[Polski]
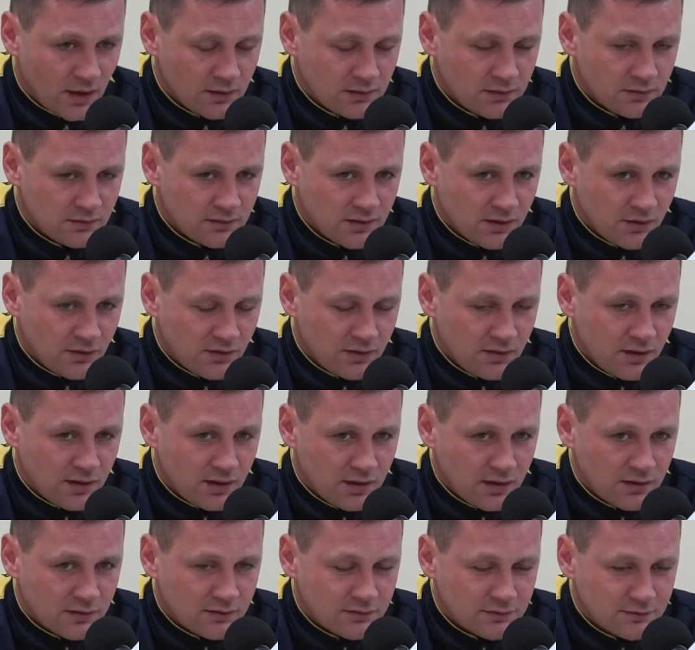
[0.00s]
To znaczy
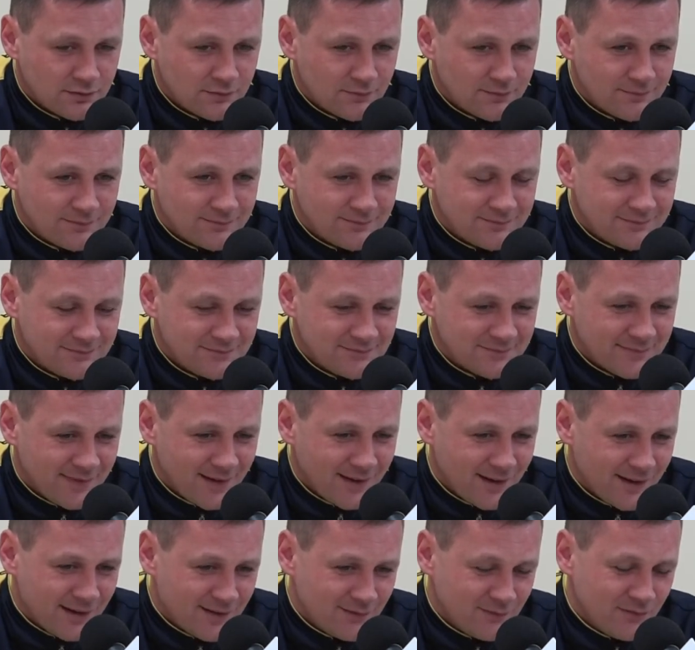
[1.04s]
nie, no mm,
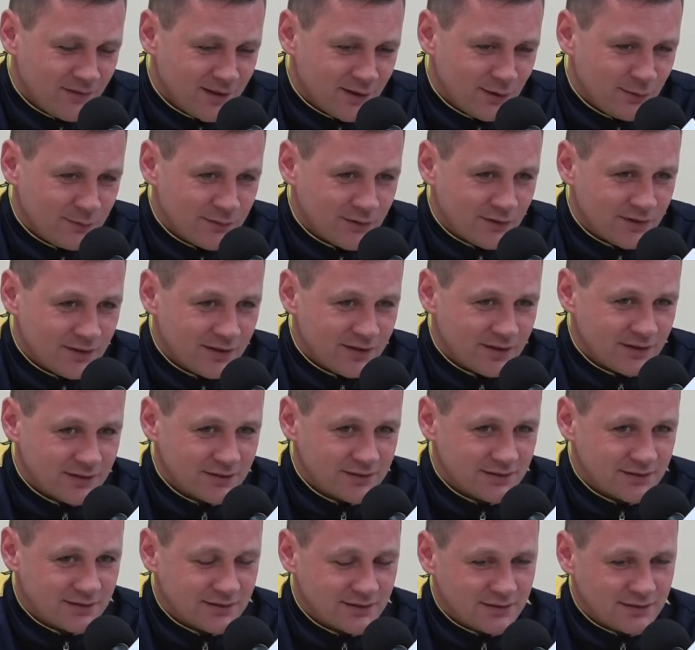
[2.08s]
wiadomo, że